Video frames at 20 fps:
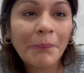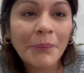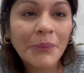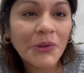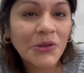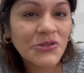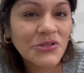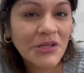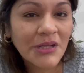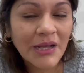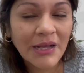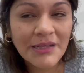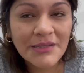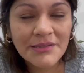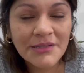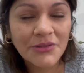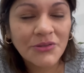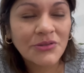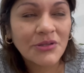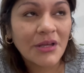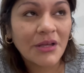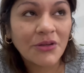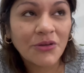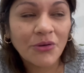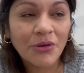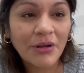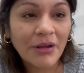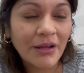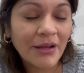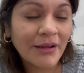no se cansa, o sea,
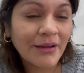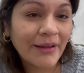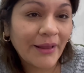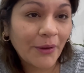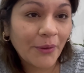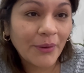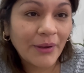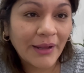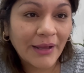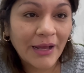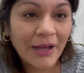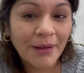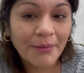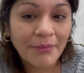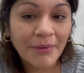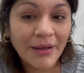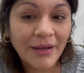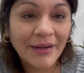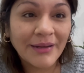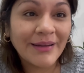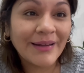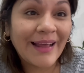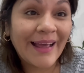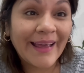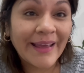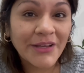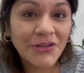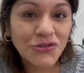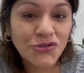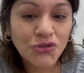yo la dejo en la cama, la
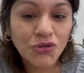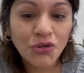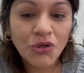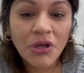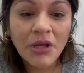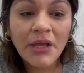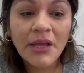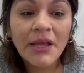echo